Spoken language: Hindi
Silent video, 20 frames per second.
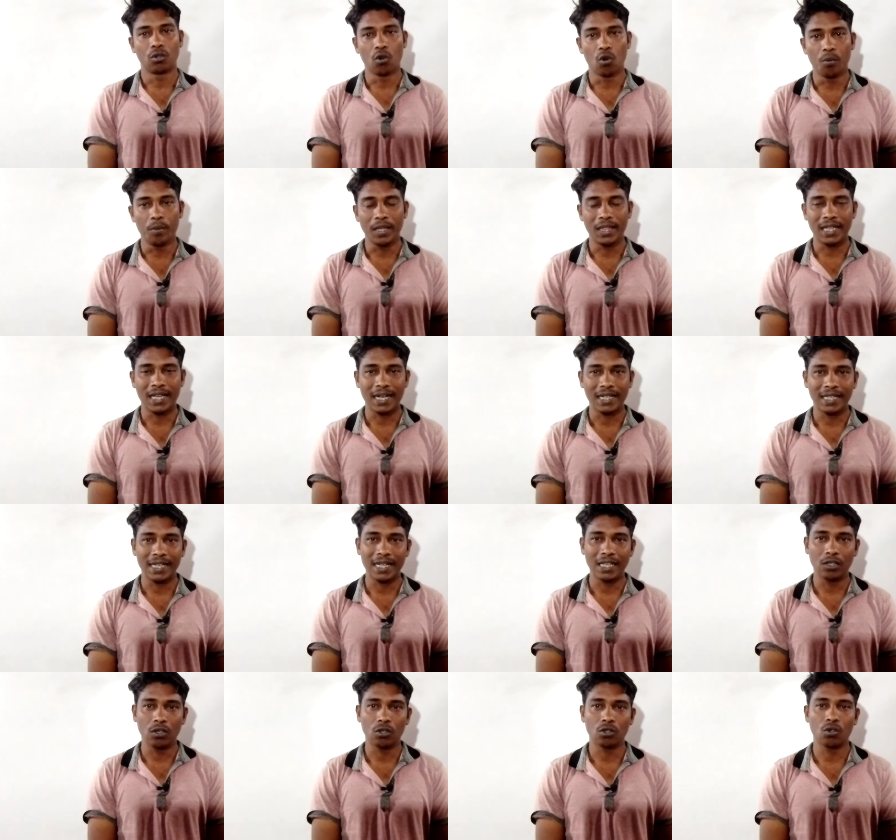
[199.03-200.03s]
तो उम्मीद
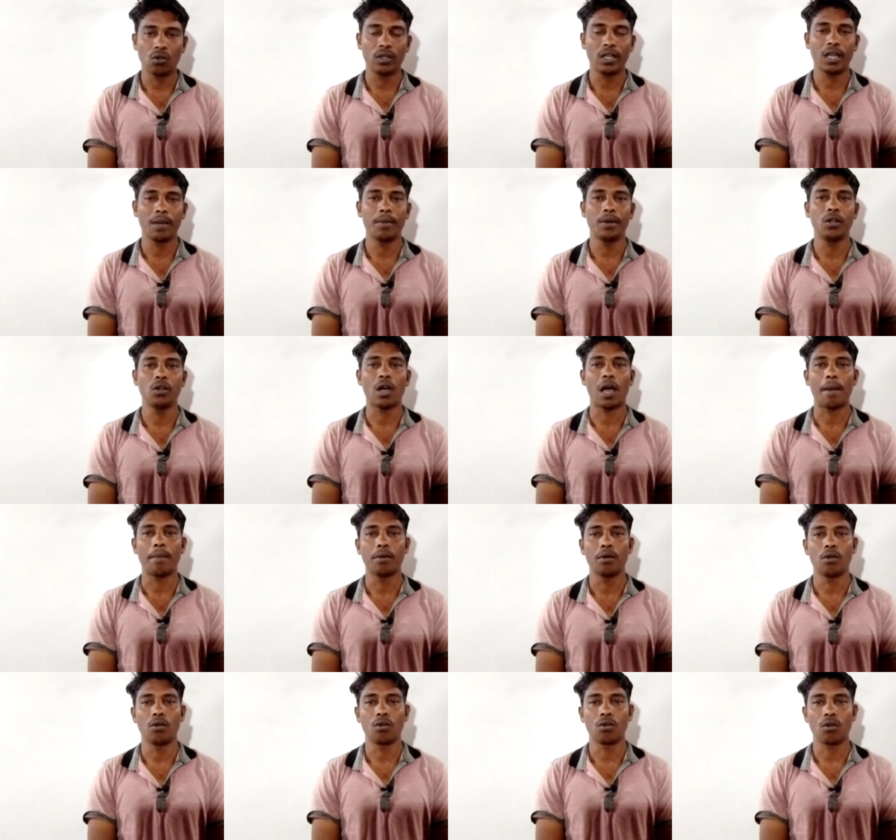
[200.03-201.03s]
करते हैं दोस्तों ये वीडियो
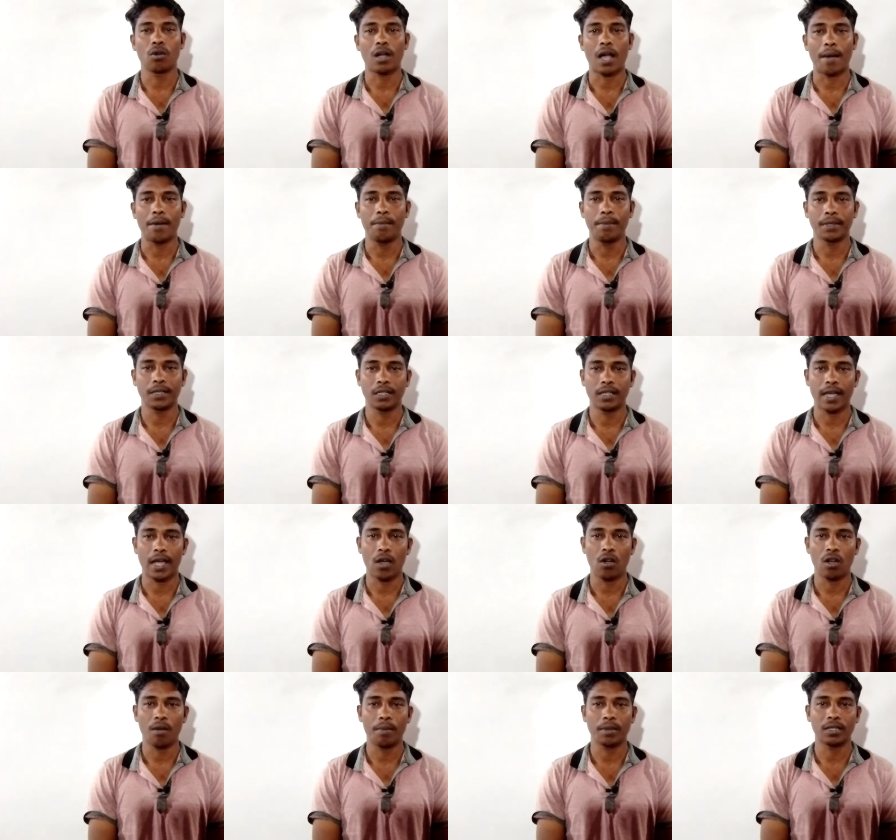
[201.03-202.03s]
आप लोगों को काफ़ी पसंद
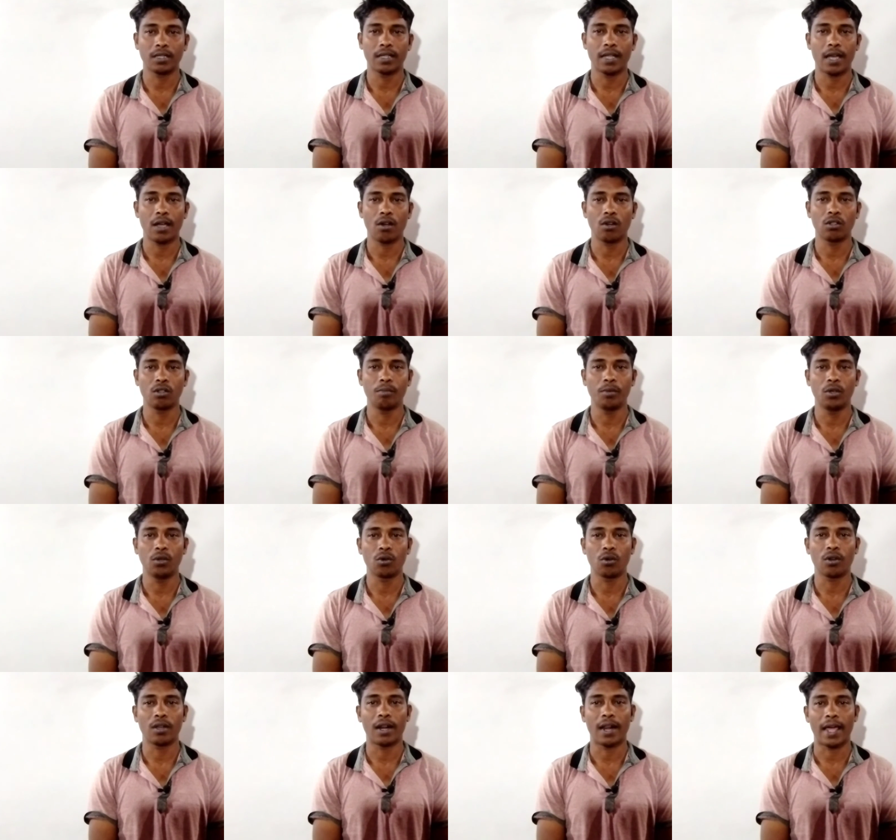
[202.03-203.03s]
आया होगा पसंद आया होगा तो
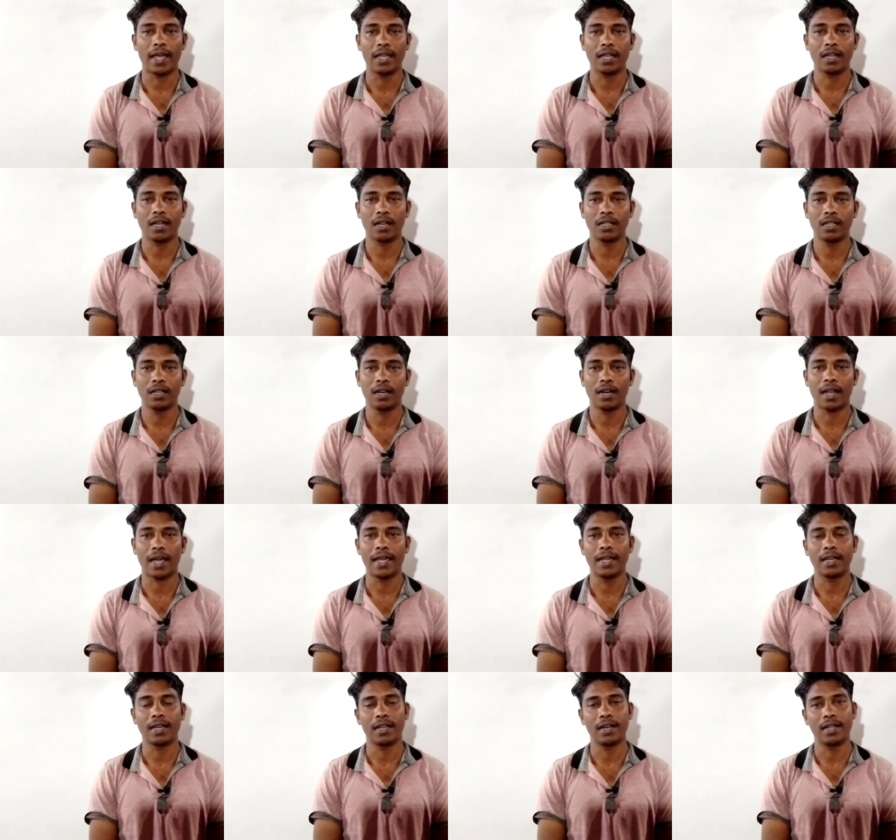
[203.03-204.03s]
वीडियो को लाइक कर देना
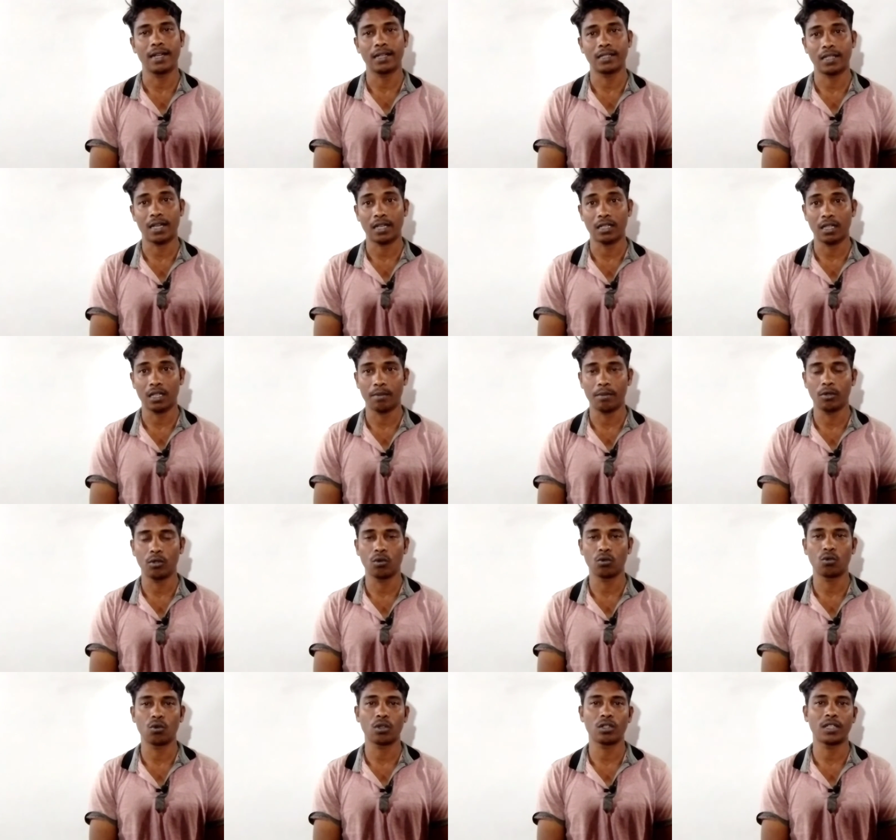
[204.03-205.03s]
लाइक करने के साथ साथ
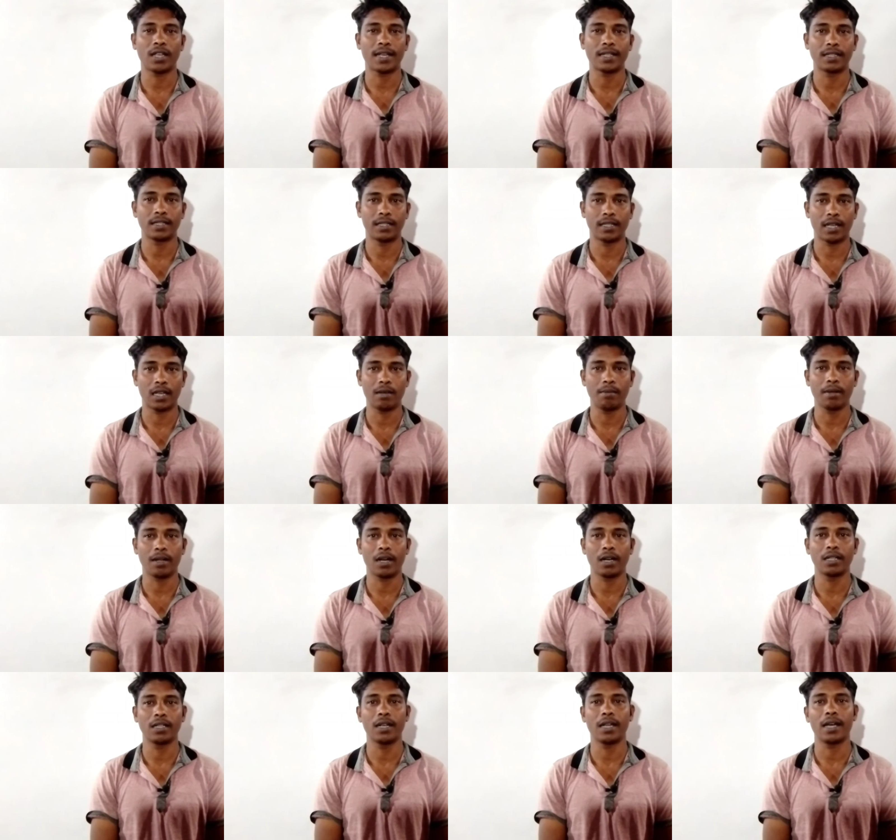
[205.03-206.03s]
अपने दोस्तों के साथ शेयर
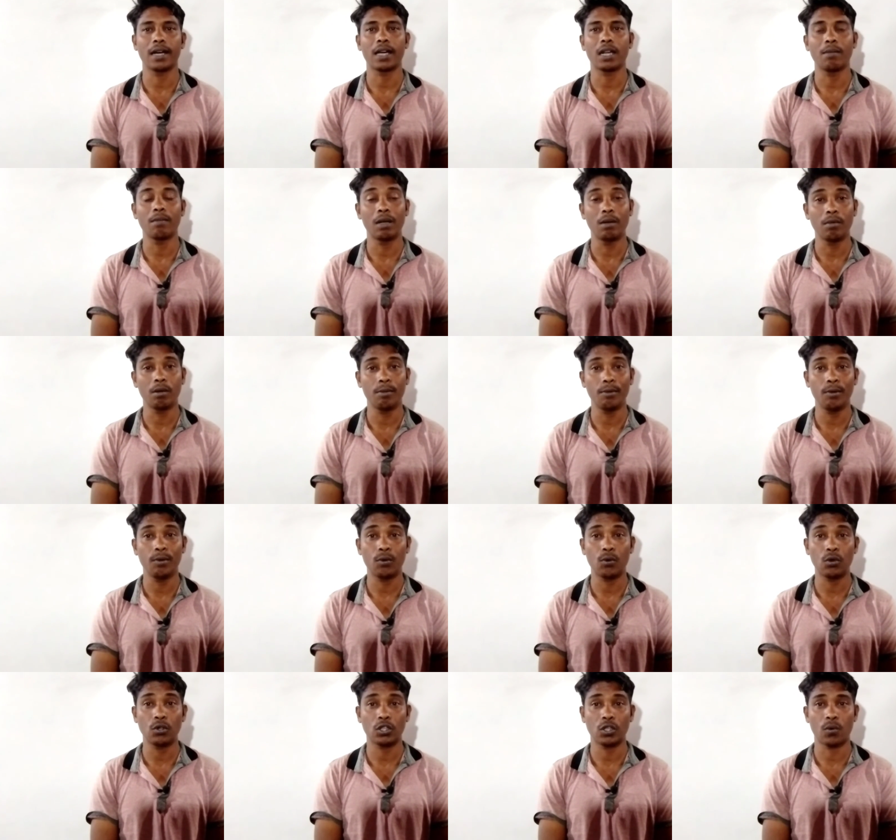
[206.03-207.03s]
भी कर देना अगर मन में
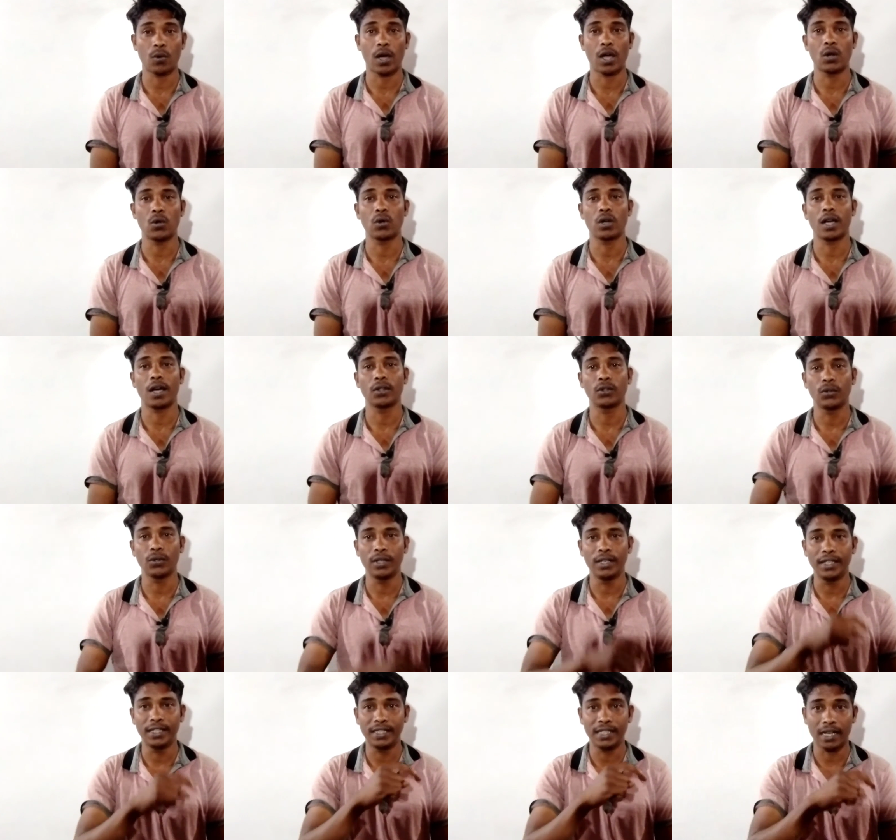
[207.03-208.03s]
भी कोई सवाल हो रहा हो
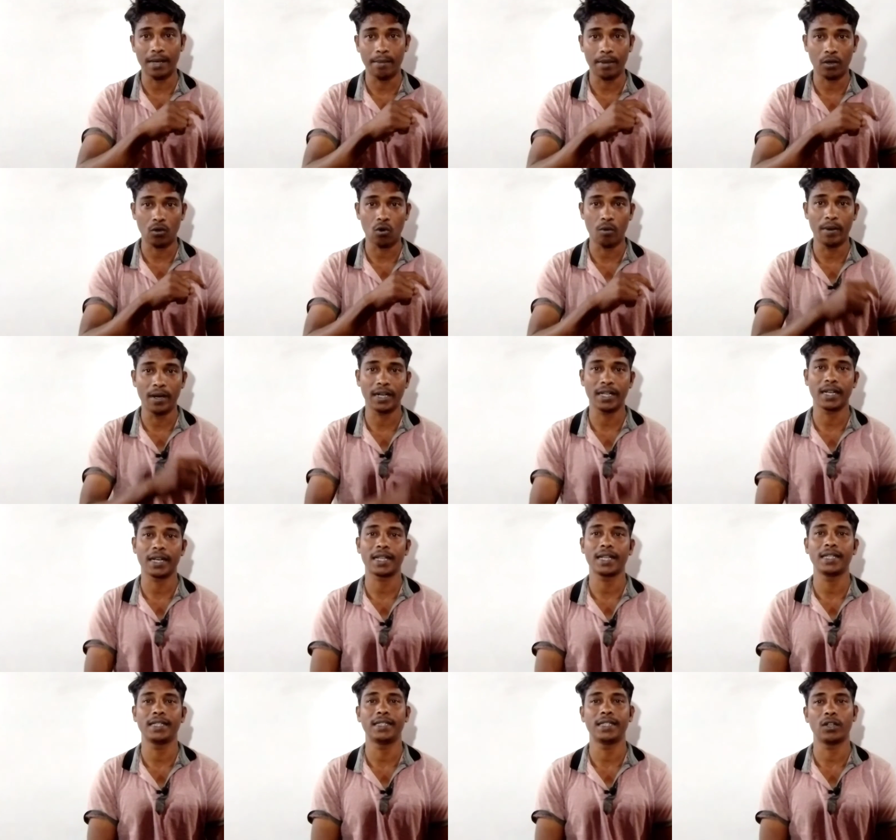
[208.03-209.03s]
तो नीचे हमें कमेंट
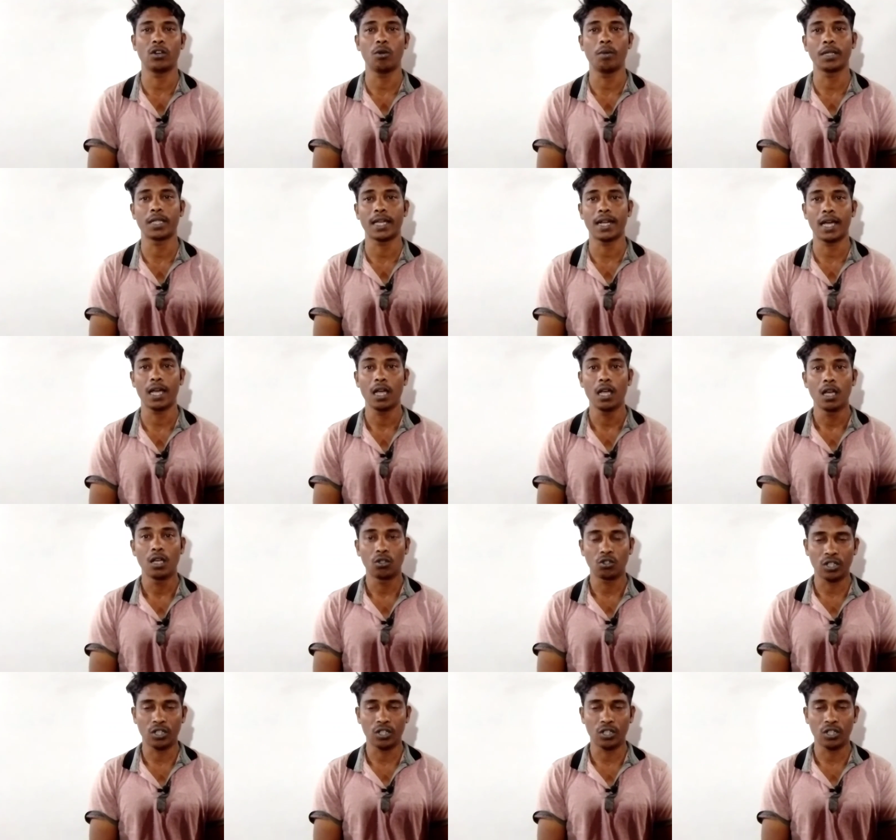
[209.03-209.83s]
करके जरूर बताना